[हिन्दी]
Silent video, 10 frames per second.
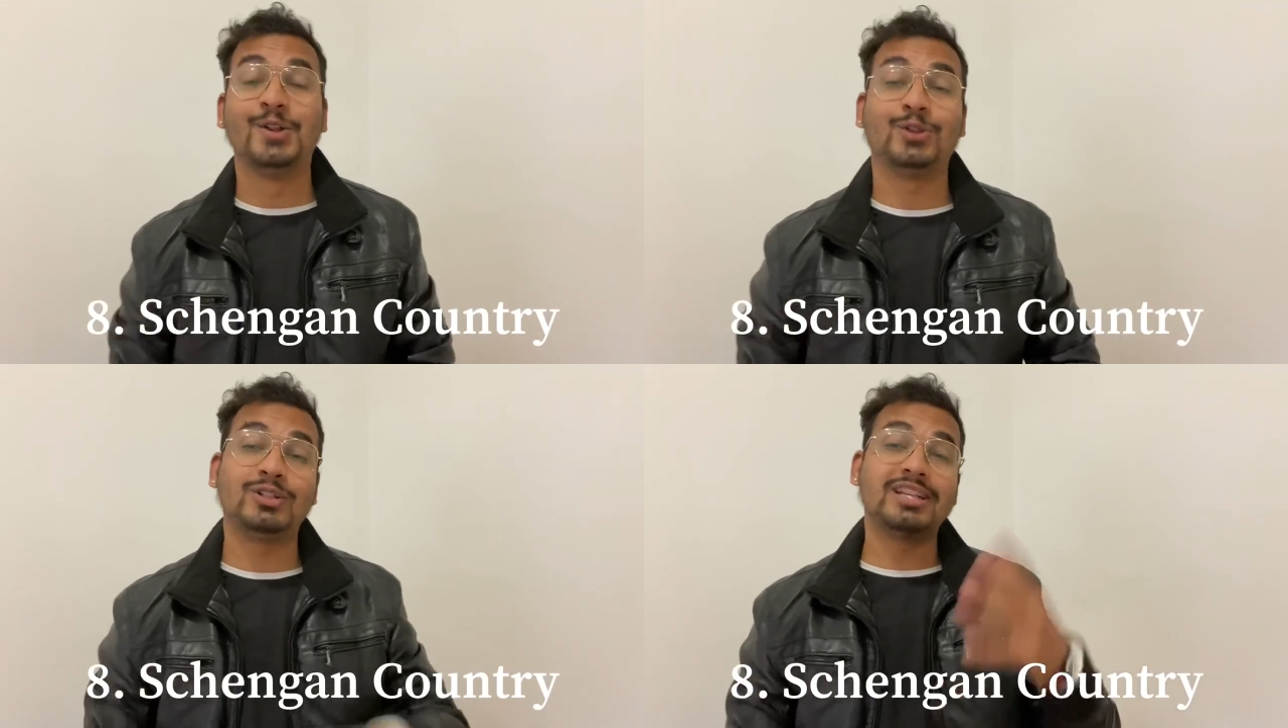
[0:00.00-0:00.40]

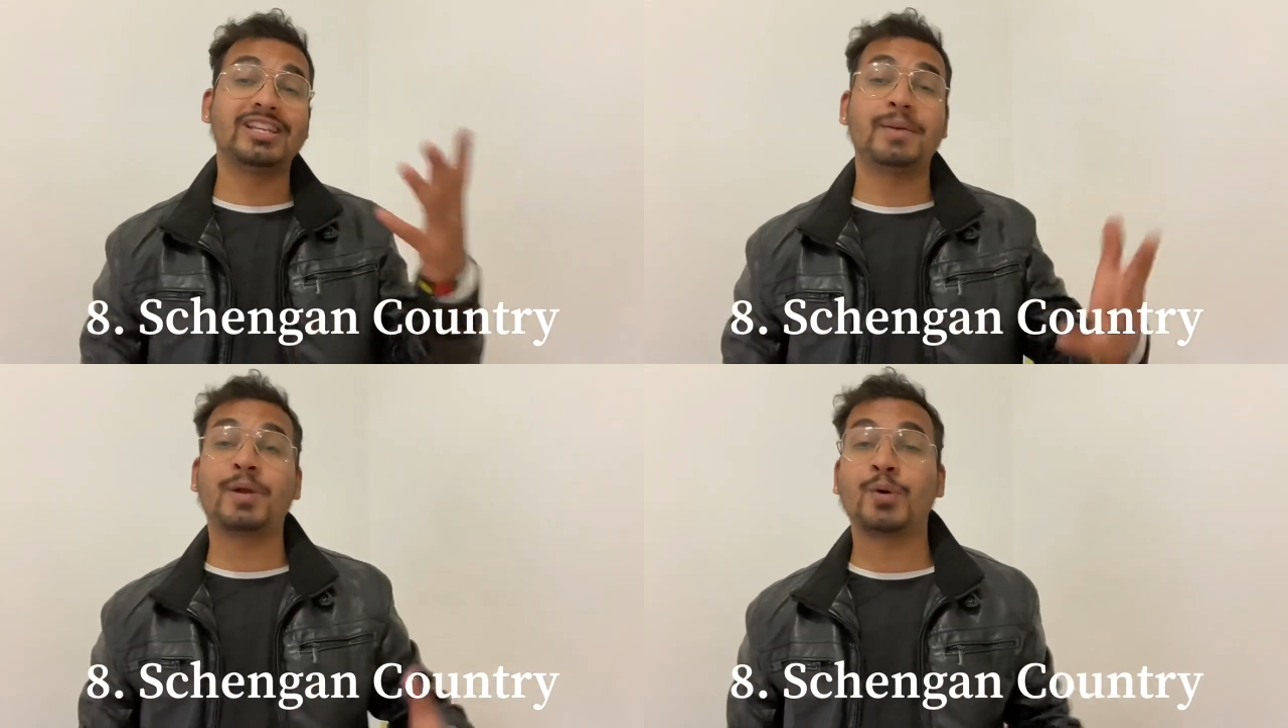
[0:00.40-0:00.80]
तो जैसे ही
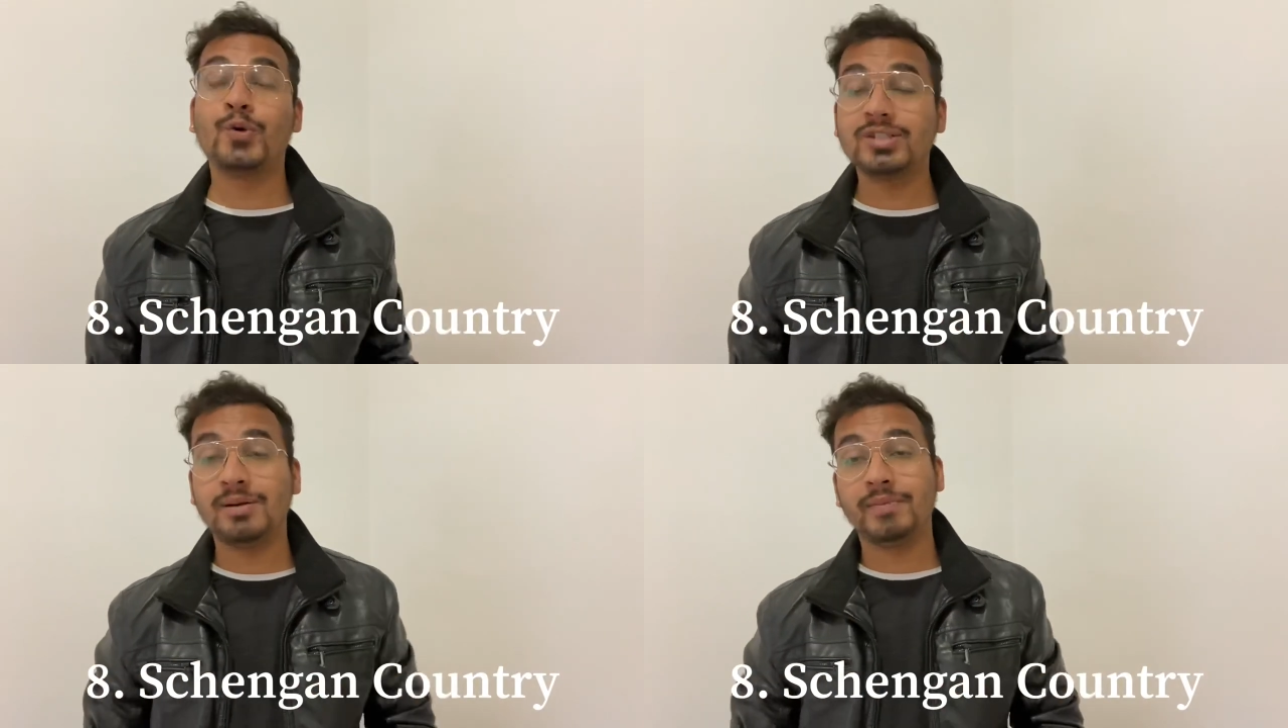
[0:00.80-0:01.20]
आपका
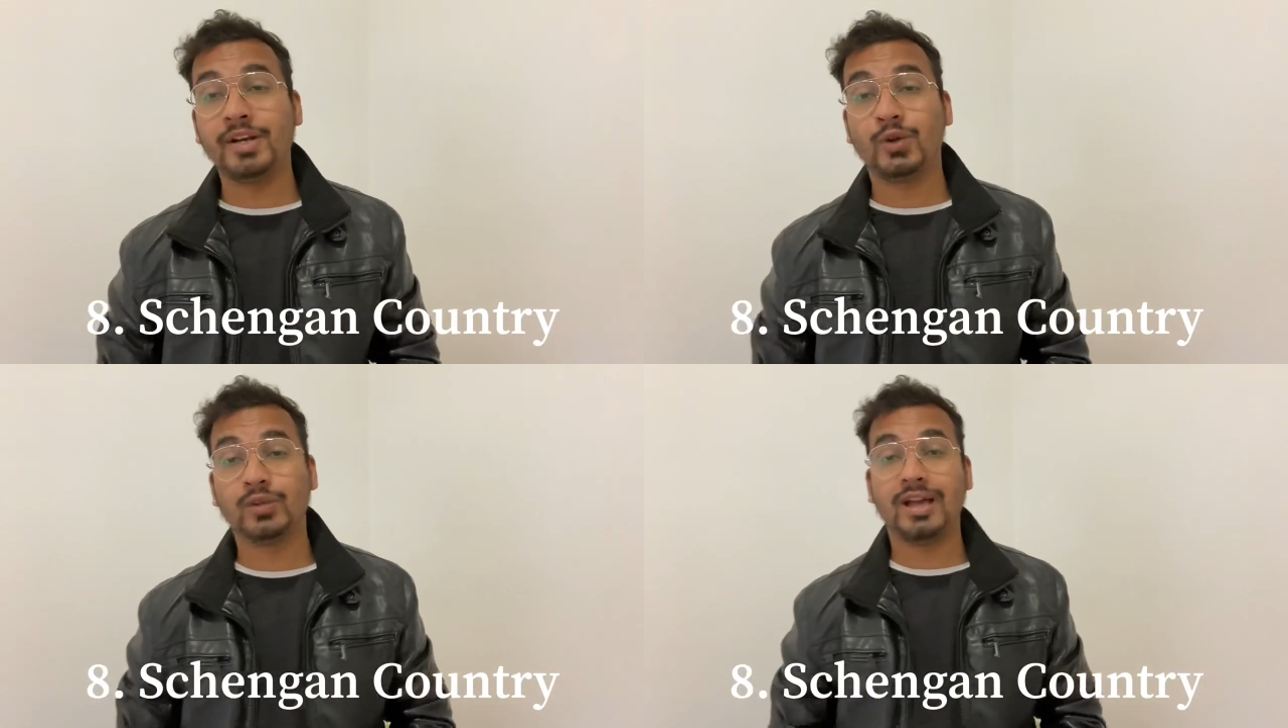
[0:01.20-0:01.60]
कोर्स
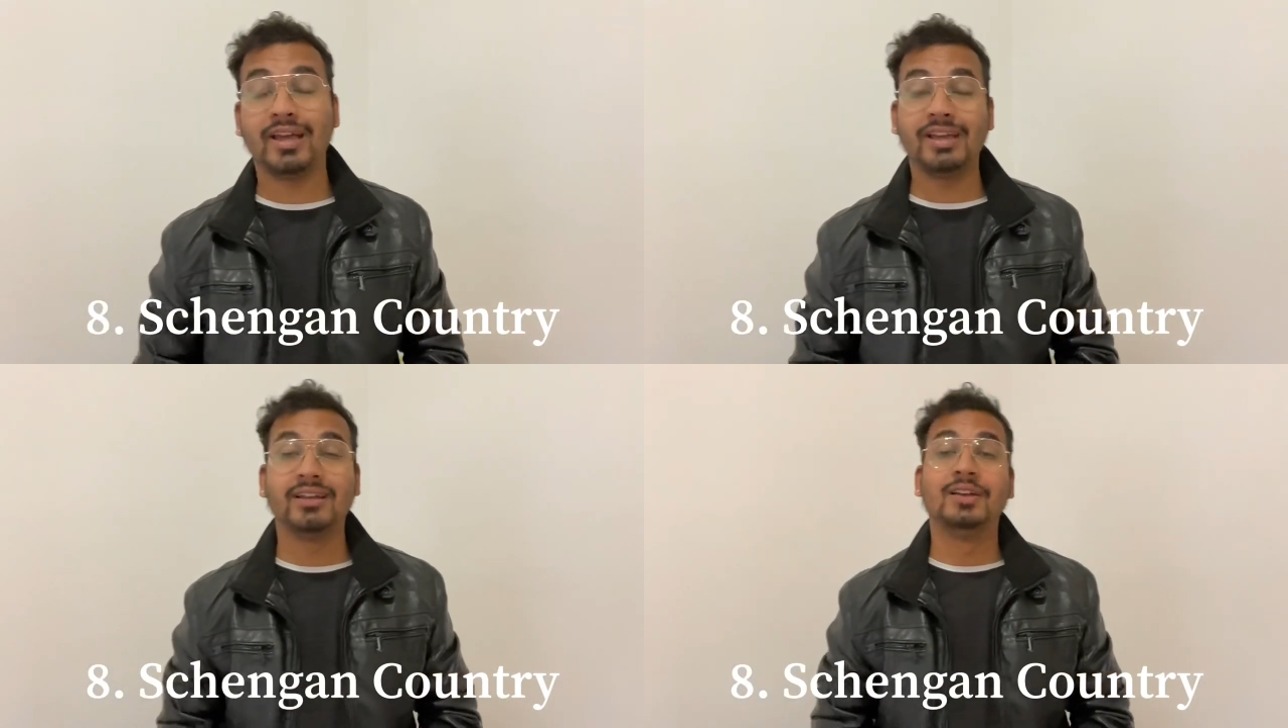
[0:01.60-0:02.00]
कंप्लीट होता है